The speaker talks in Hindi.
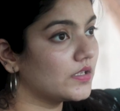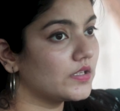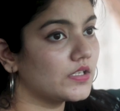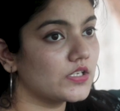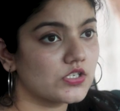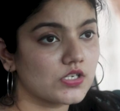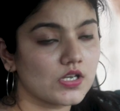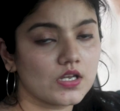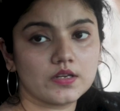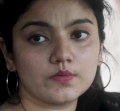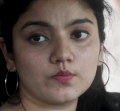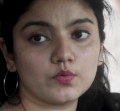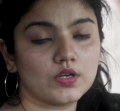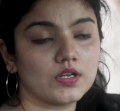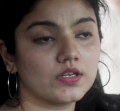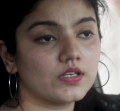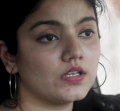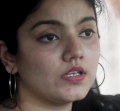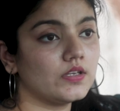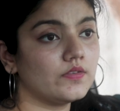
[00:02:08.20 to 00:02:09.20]
दिशा ने बोला
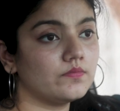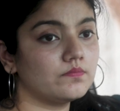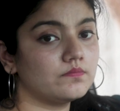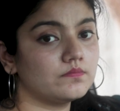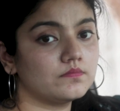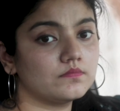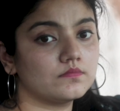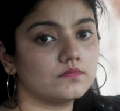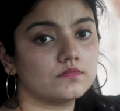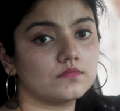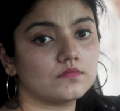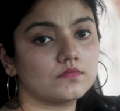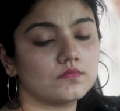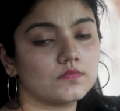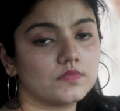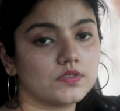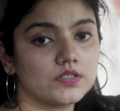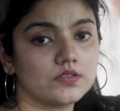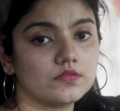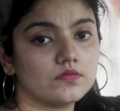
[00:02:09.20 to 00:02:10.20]
कि
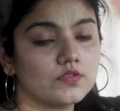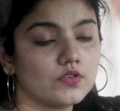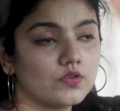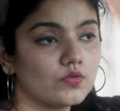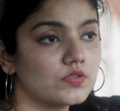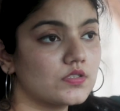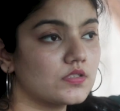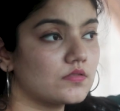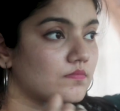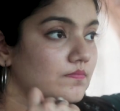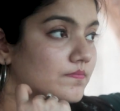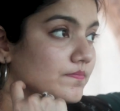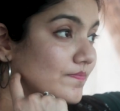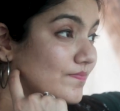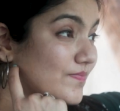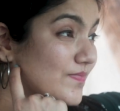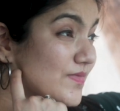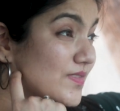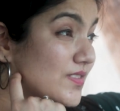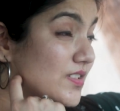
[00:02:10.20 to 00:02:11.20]
यू नो
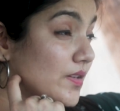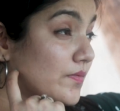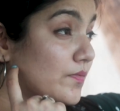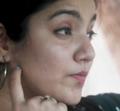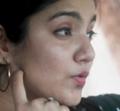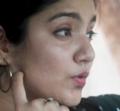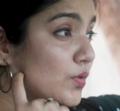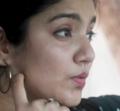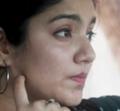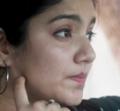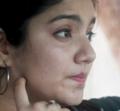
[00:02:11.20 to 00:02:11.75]
जब वो